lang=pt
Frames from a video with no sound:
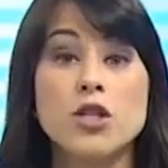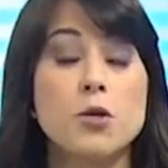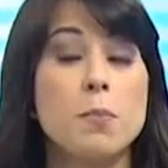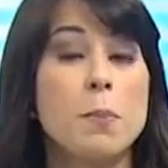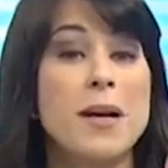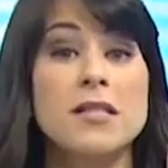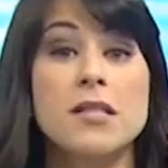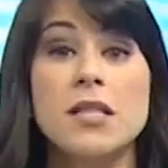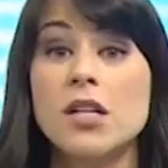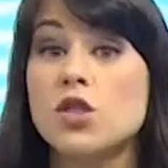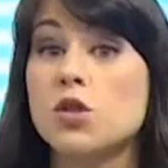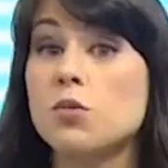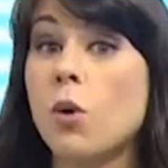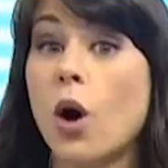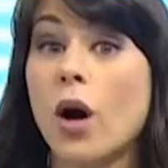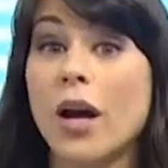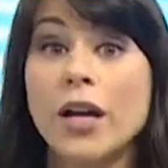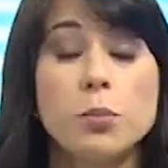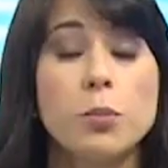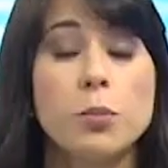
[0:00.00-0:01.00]
de pacientes
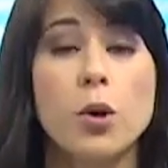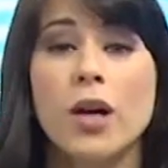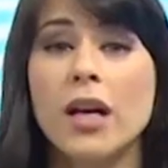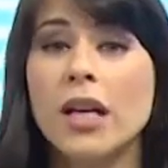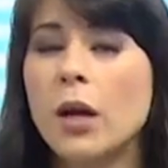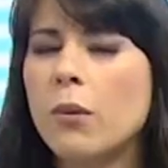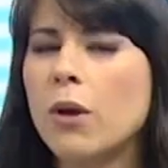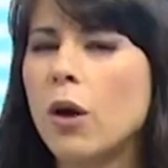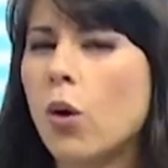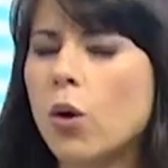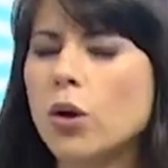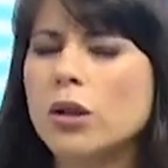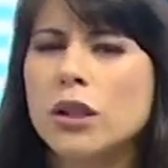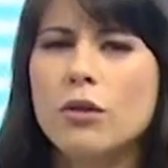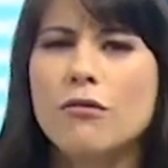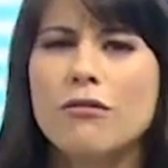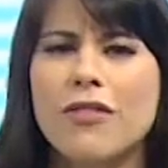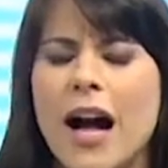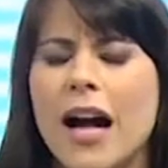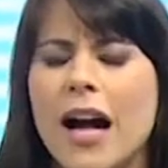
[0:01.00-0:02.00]
morrendo porque não
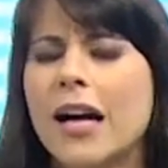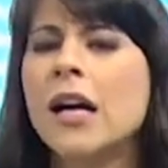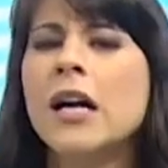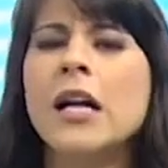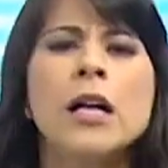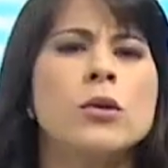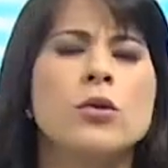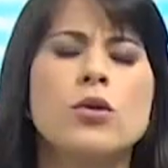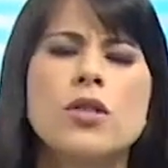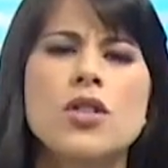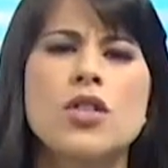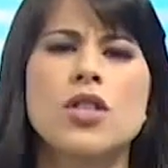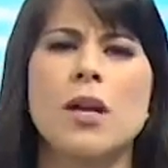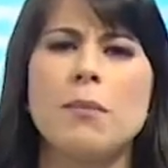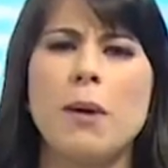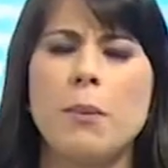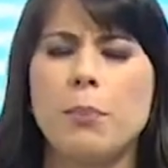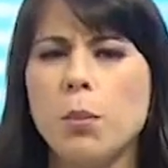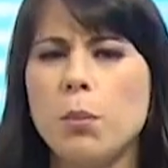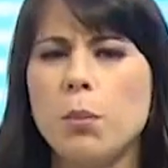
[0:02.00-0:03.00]
encontram vaga no
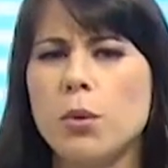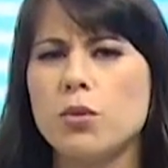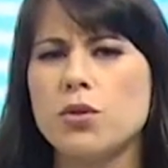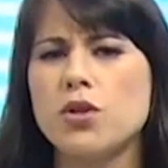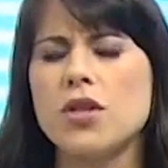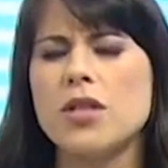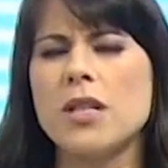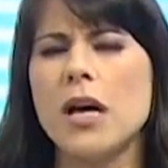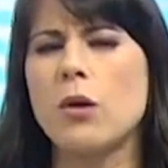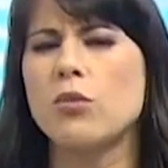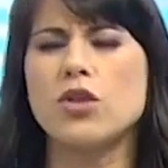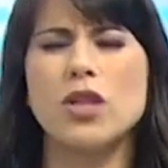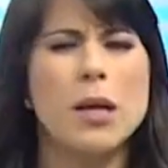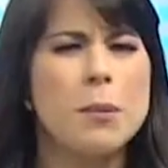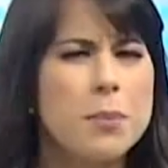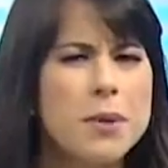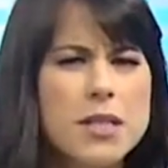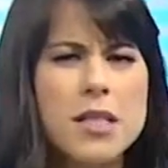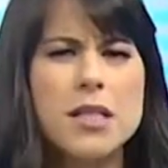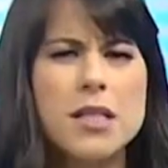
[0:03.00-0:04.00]
sistema público de saúde. Quem
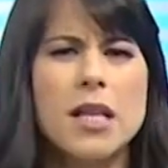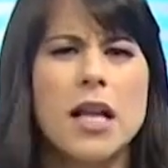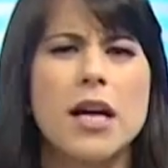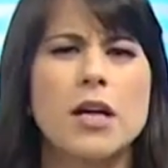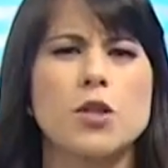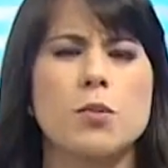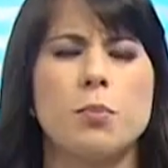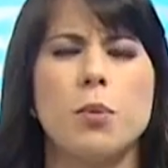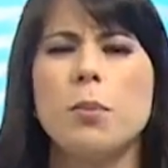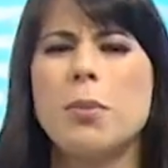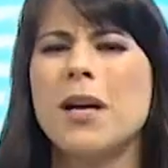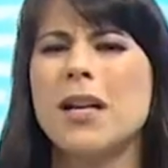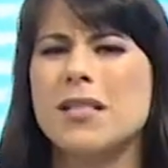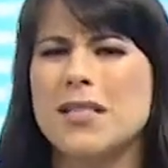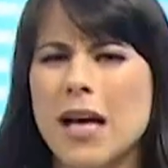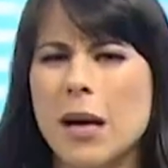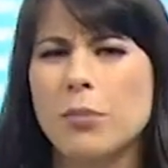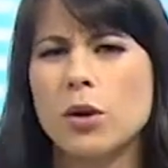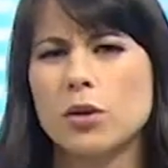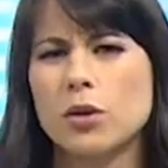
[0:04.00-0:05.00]
precisa da rede pública
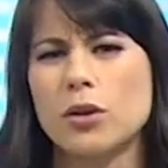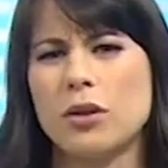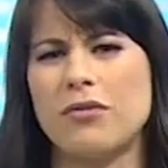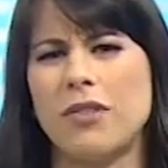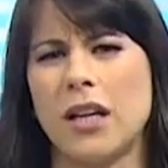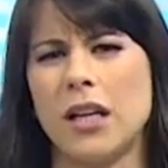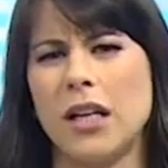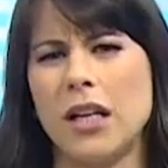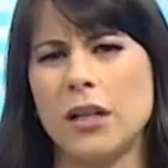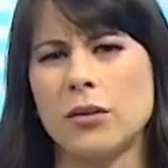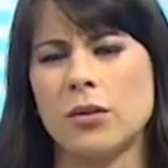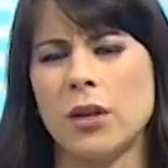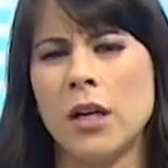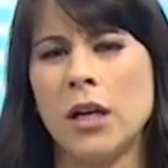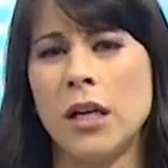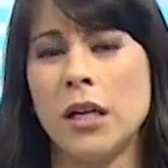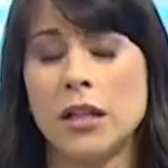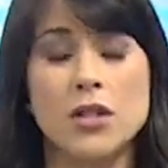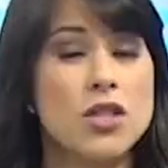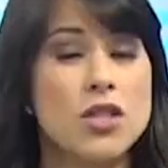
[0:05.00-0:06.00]
sabe o que eu estou falando.
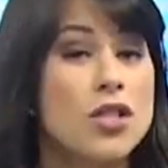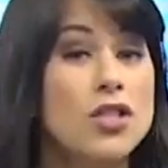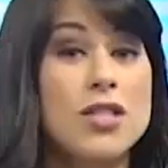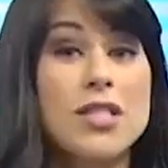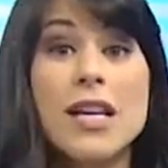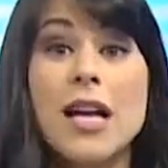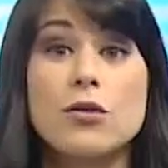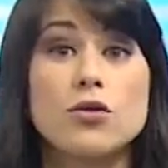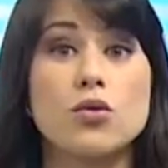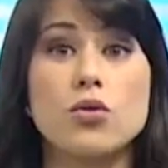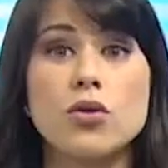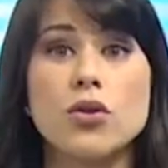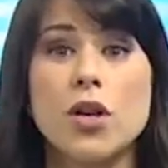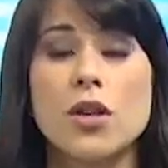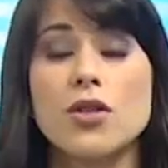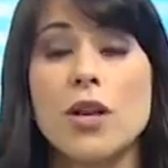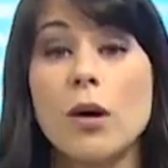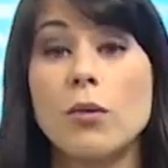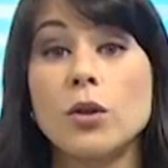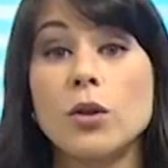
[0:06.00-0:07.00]
Tem gente que se assusta
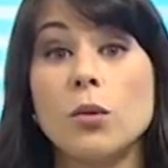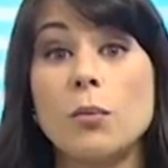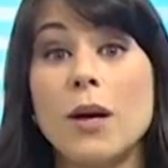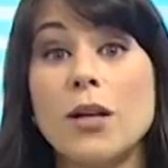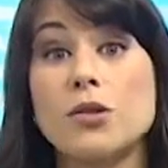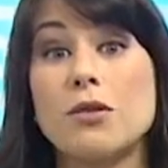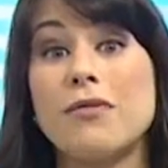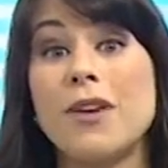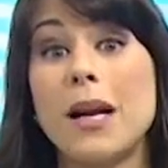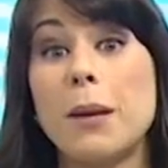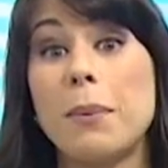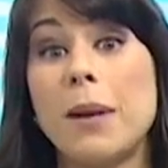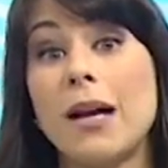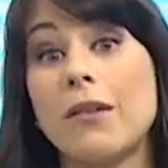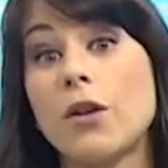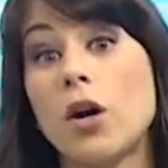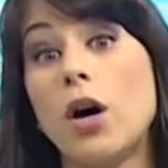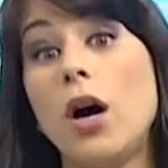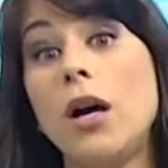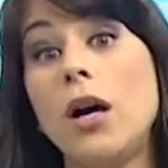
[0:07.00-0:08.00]
já quando o médico fala a
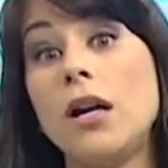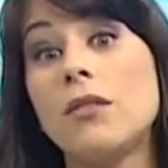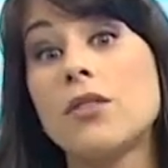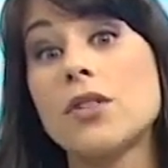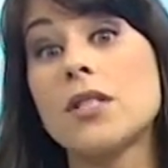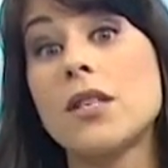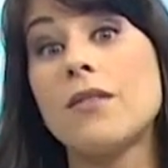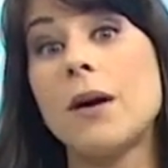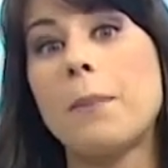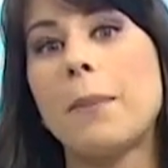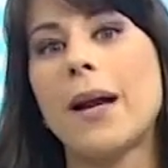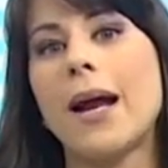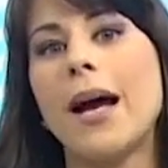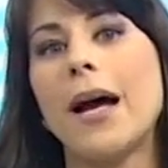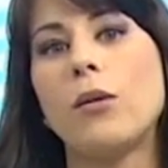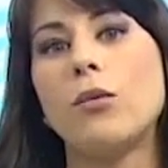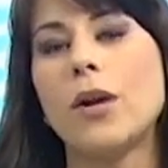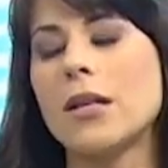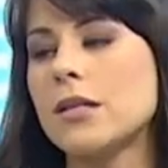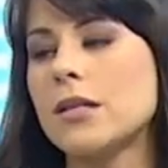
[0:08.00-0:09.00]
palavra, olha, você vai para a
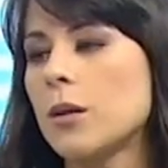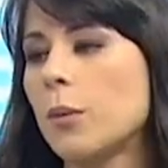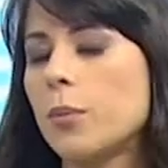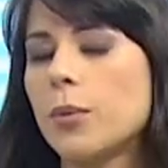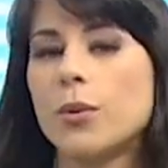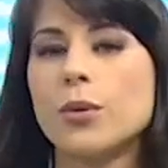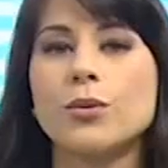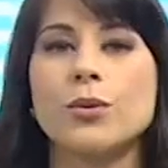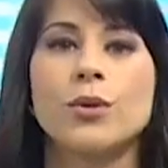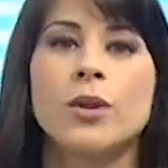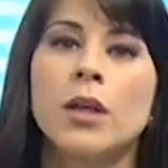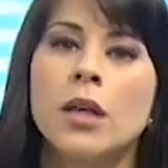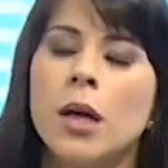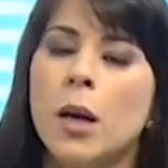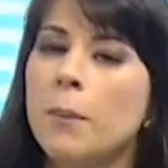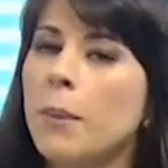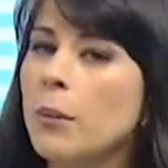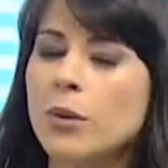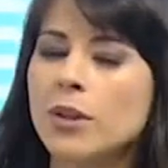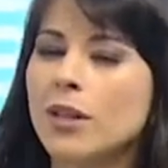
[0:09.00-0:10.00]
regulação, pronto.
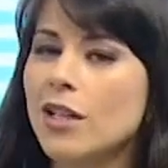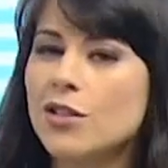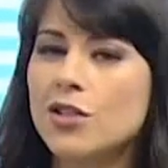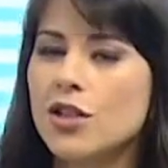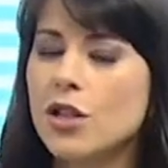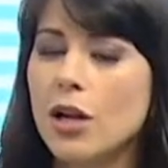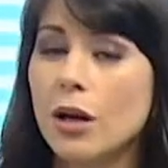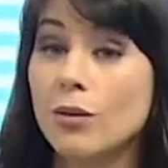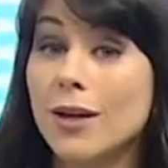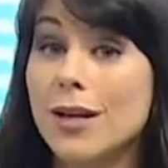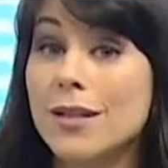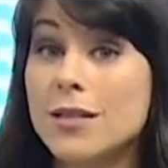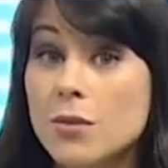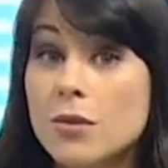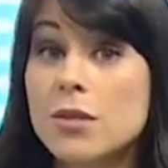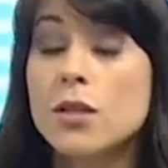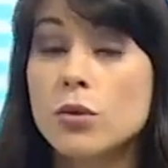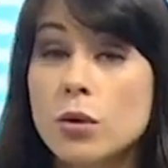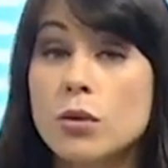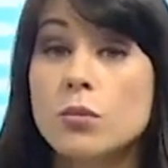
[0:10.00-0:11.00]
Para muita gente, regulação
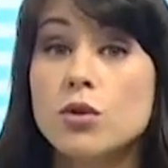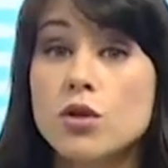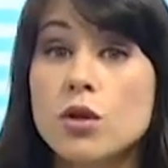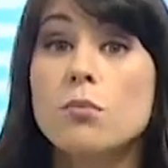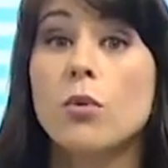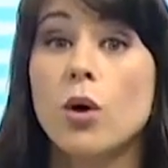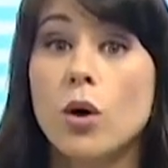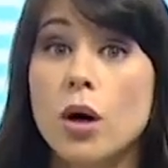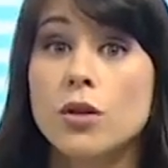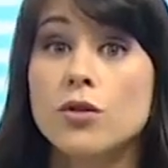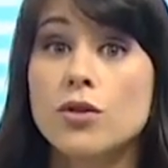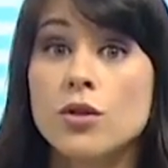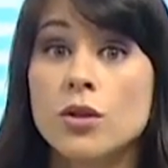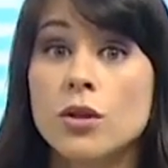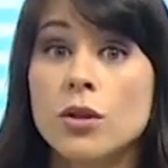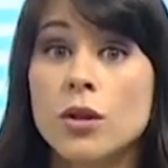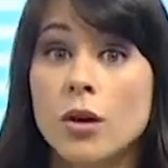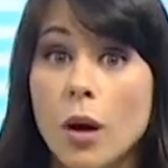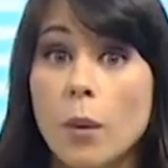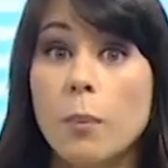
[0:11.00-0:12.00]
é sinônimo de morte.
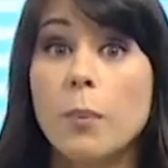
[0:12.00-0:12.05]
É